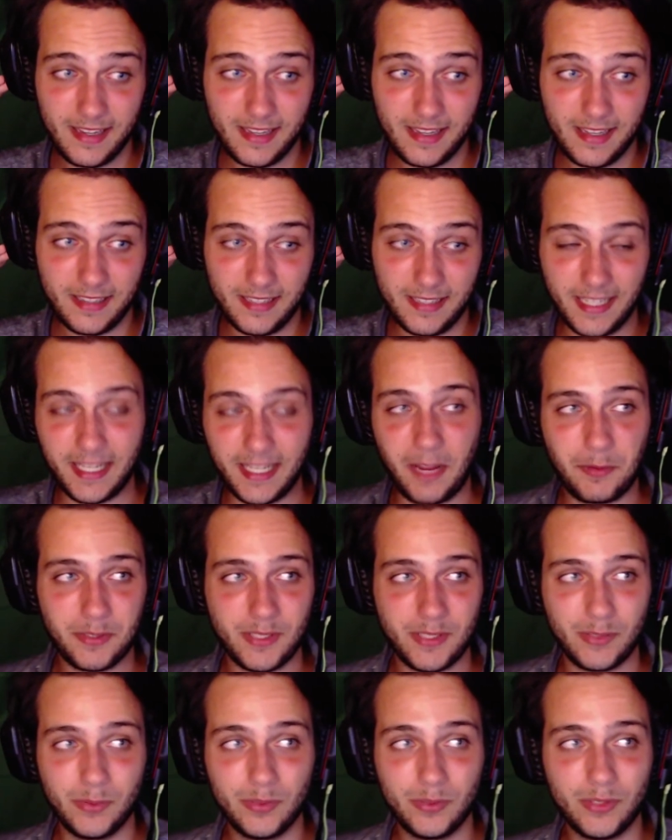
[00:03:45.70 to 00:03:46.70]
Direi che
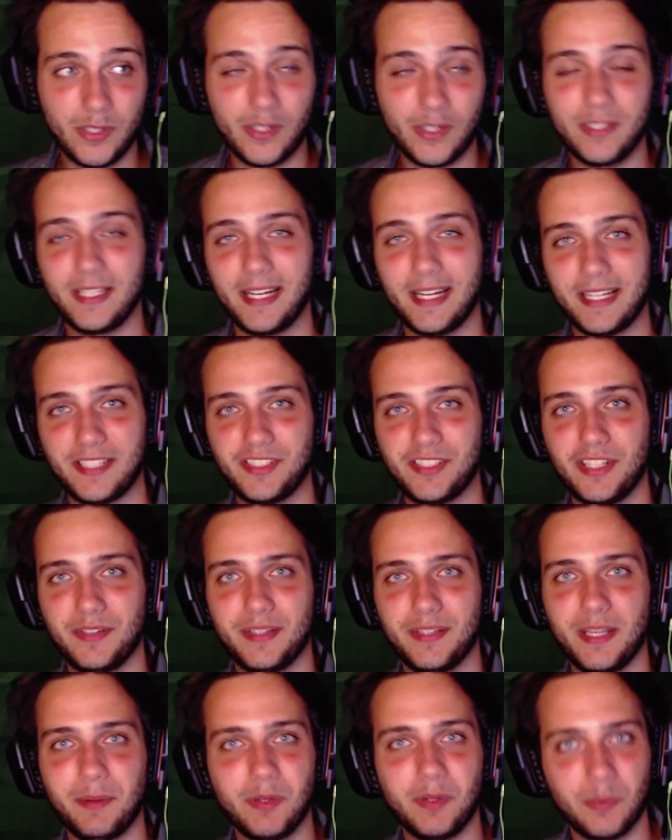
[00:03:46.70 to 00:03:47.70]
questo è tutto e noi direi che ci
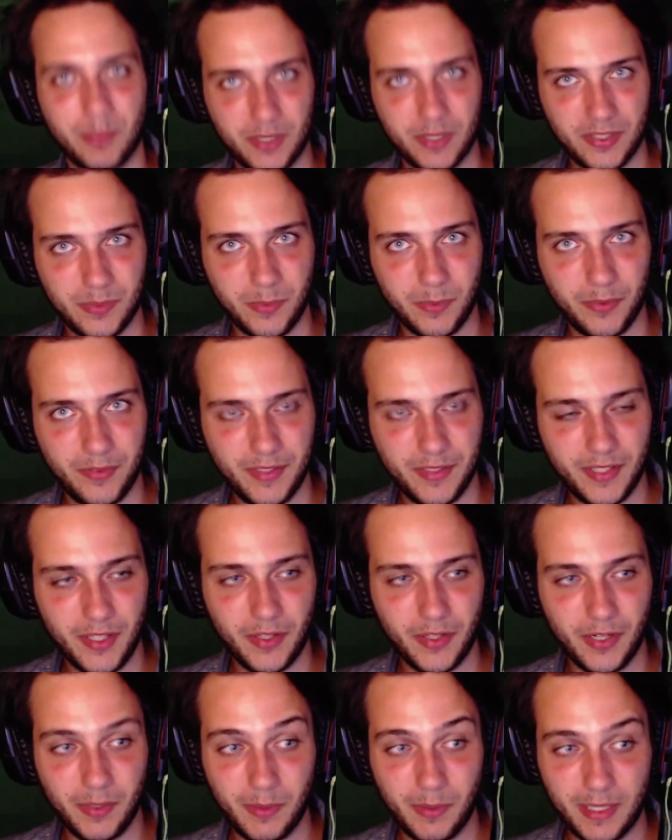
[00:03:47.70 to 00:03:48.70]
rivediamo in un prossimo
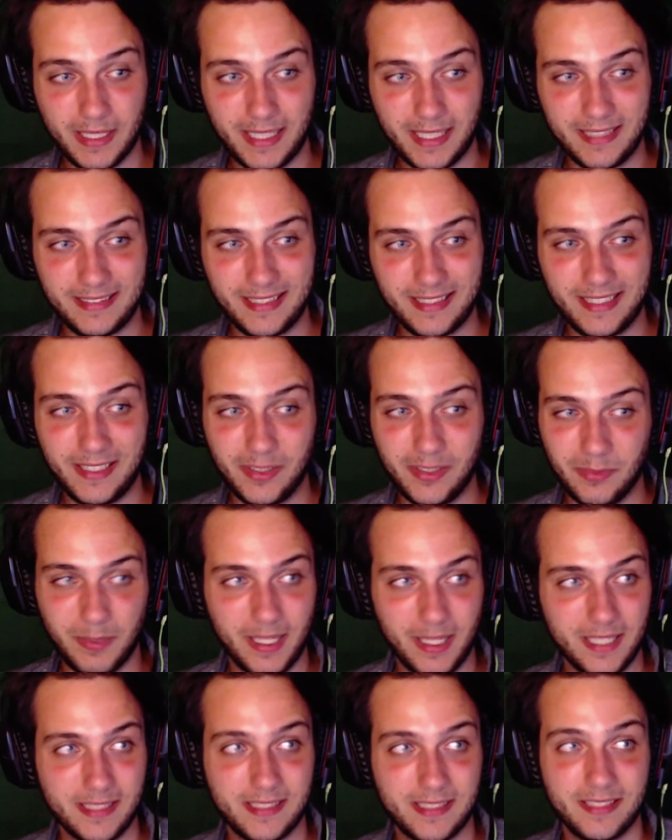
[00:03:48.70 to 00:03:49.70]
video riguardante Kingdom
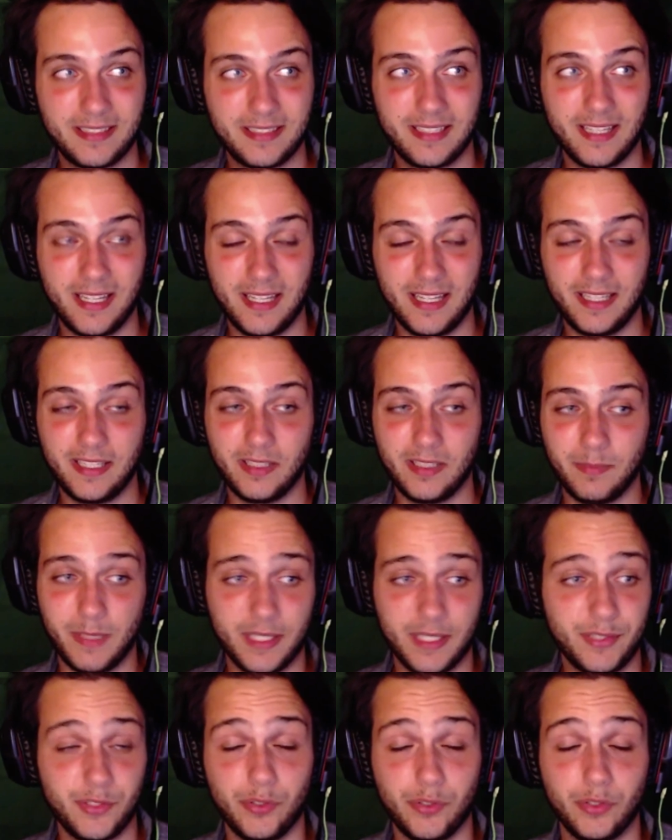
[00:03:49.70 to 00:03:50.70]
Hearts e Kingdom
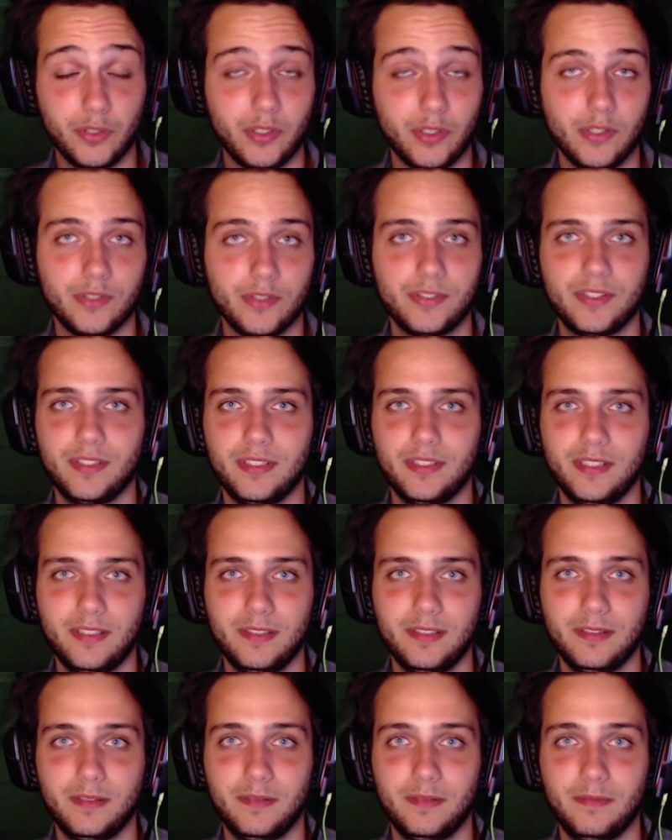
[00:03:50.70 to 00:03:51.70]
Hearts Union Cross.
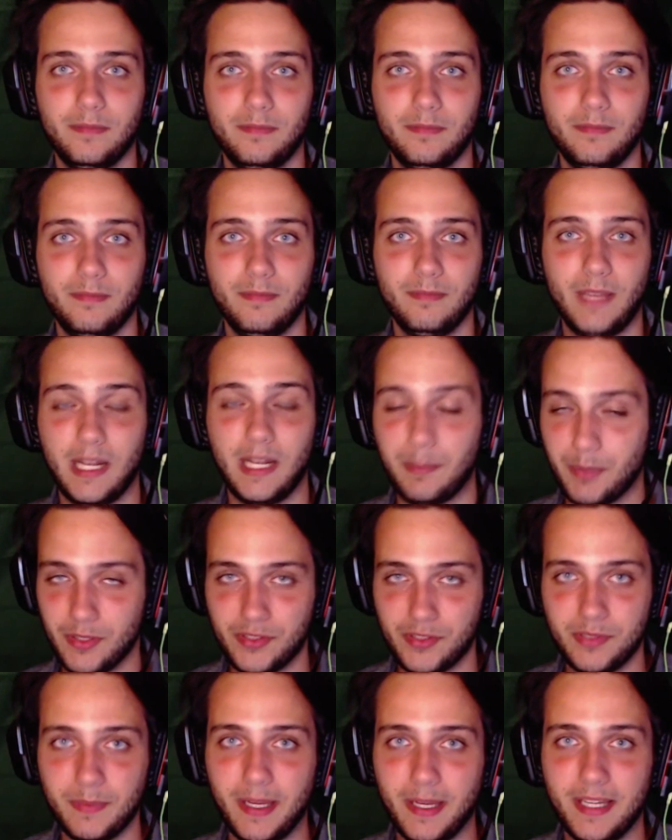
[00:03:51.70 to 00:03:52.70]
Alla
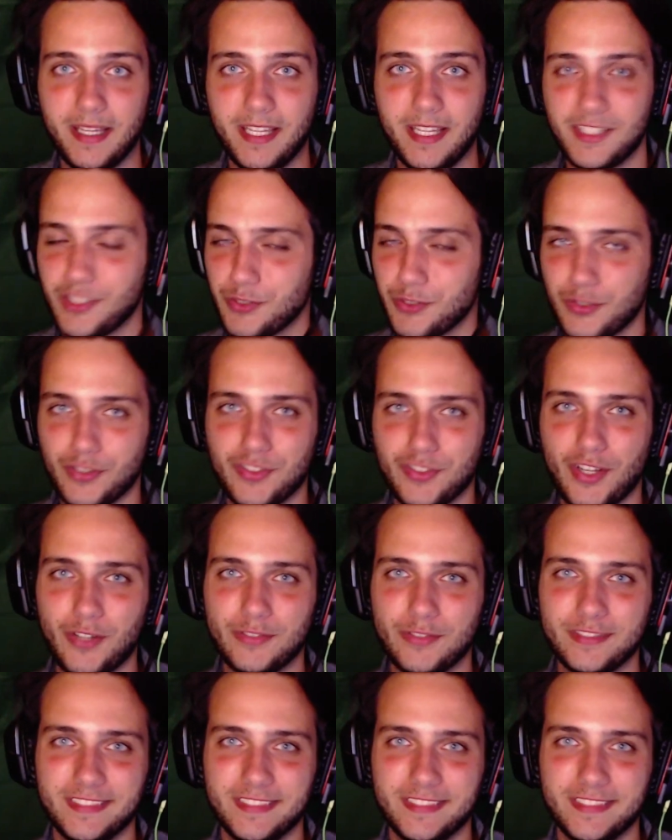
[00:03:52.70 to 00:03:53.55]
prossima e ciao ciao ciao!